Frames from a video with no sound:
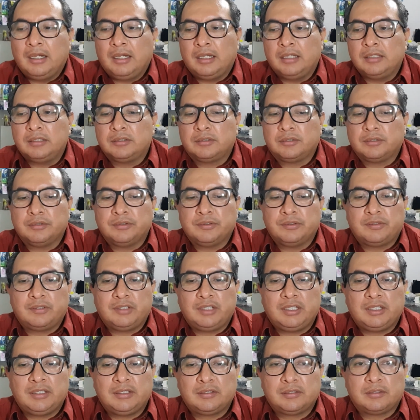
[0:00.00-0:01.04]

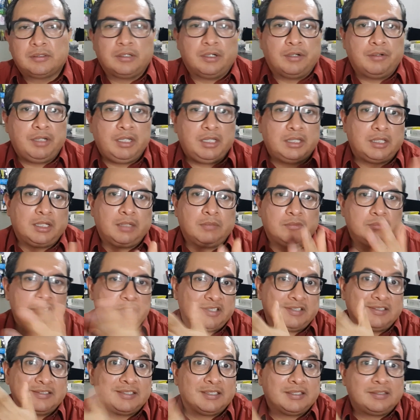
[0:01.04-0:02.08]
Entonces, ahorita muchas
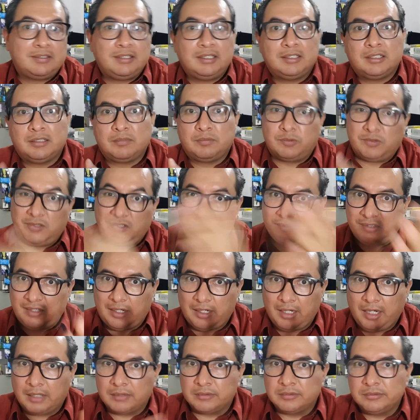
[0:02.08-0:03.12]
de estas ya
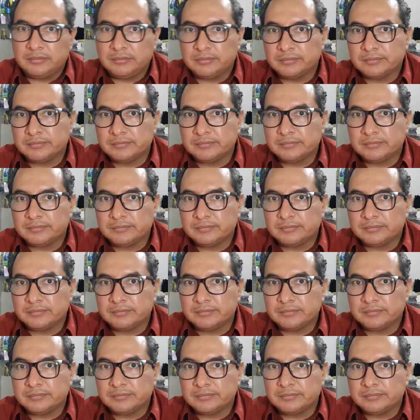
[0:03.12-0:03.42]
cerraron.